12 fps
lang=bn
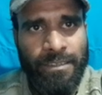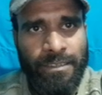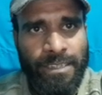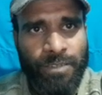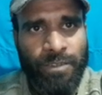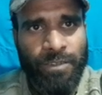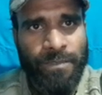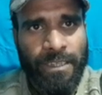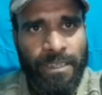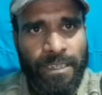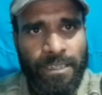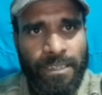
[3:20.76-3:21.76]
যে
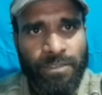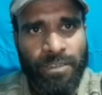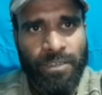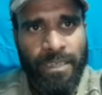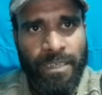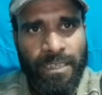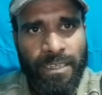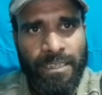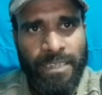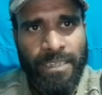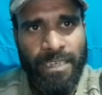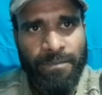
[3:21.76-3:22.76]
ওয়েবসাইট আছে জয়েন্ট
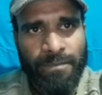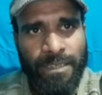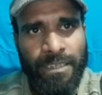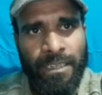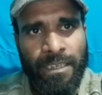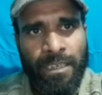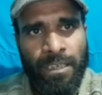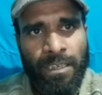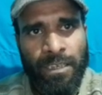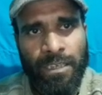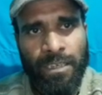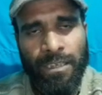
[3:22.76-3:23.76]
বাংলাদেশ আর্মি
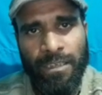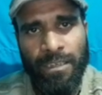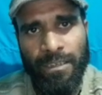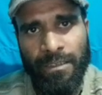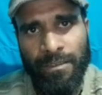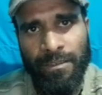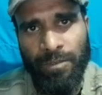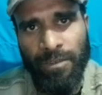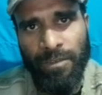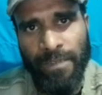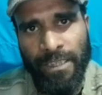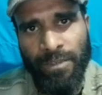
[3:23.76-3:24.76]

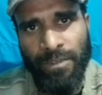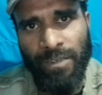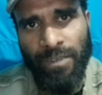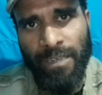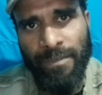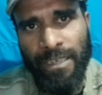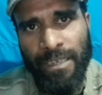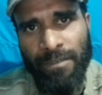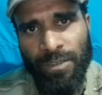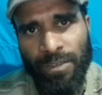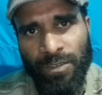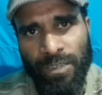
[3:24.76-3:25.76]
ওয়েবসাইটে ঢুকে আপনারা
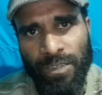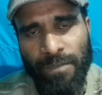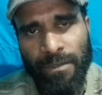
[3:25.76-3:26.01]
আবেদন করতে